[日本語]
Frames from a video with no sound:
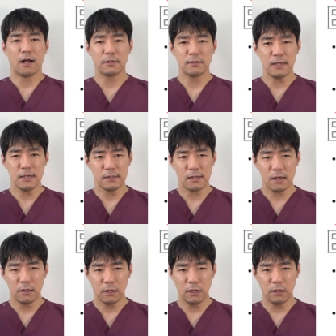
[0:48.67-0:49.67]
学生時
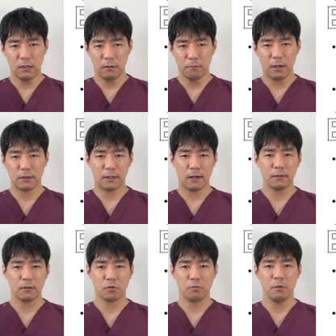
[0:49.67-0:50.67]
代にまあ
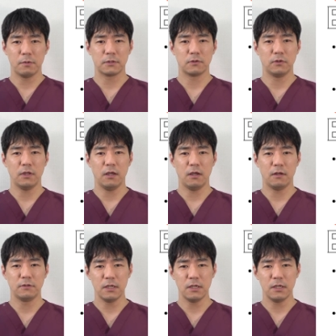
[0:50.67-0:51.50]
習ったと思いますので